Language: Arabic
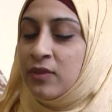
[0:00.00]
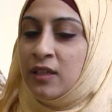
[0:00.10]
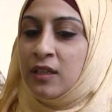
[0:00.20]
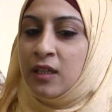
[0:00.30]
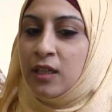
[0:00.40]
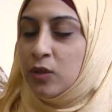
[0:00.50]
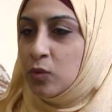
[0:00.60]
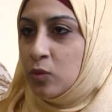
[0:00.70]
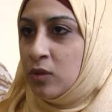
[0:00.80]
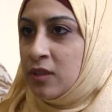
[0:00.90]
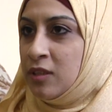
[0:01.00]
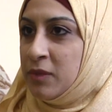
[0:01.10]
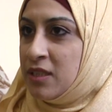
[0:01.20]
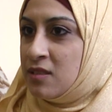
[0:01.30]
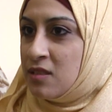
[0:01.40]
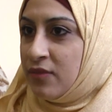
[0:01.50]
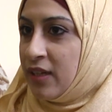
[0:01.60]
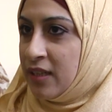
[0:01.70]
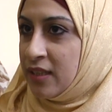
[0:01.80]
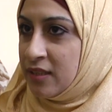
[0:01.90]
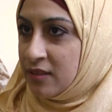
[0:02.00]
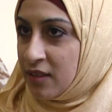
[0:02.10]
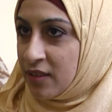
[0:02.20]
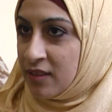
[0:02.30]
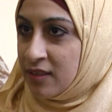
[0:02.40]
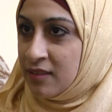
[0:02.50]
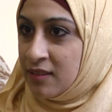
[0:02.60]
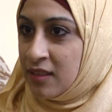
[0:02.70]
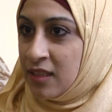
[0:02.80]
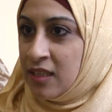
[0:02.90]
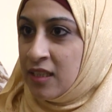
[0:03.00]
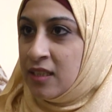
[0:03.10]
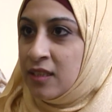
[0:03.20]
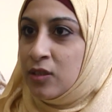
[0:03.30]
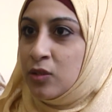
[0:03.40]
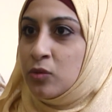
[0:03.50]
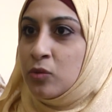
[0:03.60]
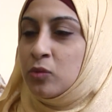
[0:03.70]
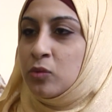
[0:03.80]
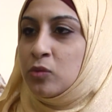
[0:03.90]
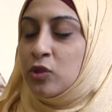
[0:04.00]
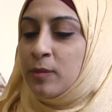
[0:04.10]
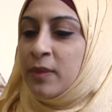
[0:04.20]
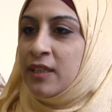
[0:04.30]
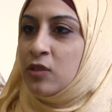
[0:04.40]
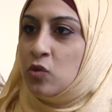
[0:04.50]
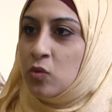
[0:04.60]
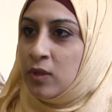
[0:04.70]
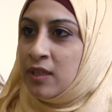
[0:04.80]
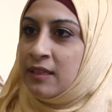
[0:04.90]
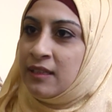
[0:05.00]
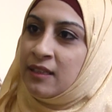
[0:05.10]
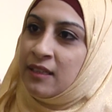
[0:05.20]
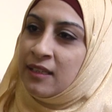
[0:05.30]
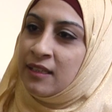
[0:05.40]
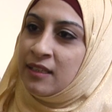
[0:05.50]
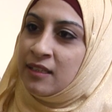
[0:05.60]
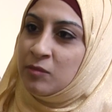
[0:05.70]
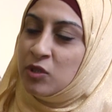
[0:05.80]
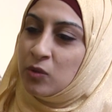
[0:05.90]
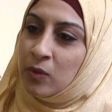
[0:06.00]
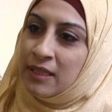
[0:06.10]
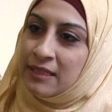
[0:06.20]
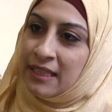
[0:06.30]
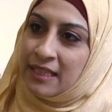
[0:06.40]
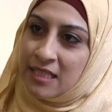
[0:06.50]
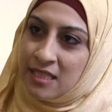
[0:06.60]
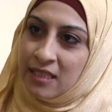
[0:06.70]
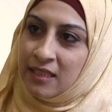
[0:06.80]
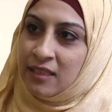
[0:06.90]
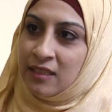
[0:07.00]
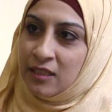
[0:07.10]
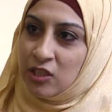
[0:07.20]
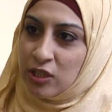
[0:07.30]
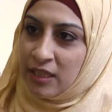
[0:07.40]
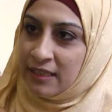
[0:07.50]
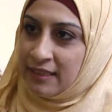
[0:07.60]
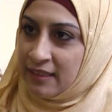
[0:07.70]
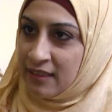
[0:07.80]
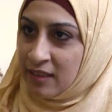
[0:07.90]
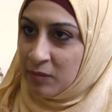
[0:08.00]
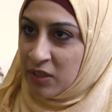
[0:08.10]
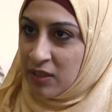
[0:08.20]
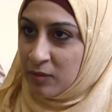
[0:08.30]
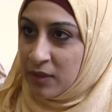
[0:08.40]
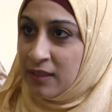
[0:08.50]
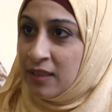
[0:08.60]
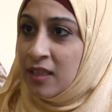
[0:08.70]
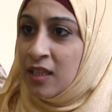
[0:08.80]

فعلى طول عملت صفحة على الانترنت وجمعت صور للمشغولات الخرزية اللي اشتغلناها من قبل